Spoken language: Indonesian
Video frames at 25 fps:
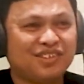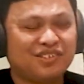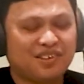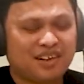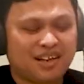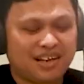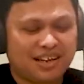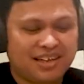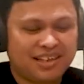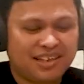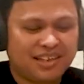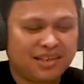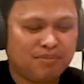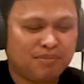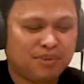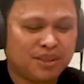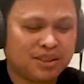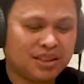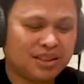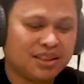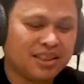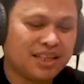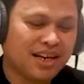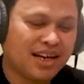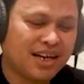atau hal-hal yang
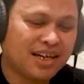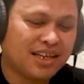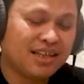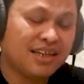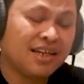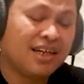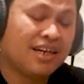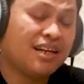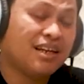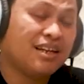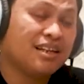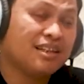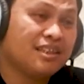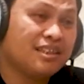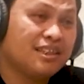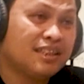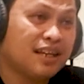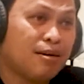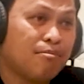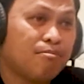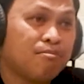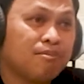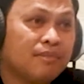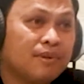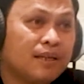bertentangan dengan
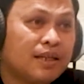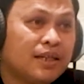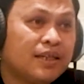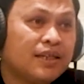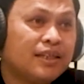Alkitab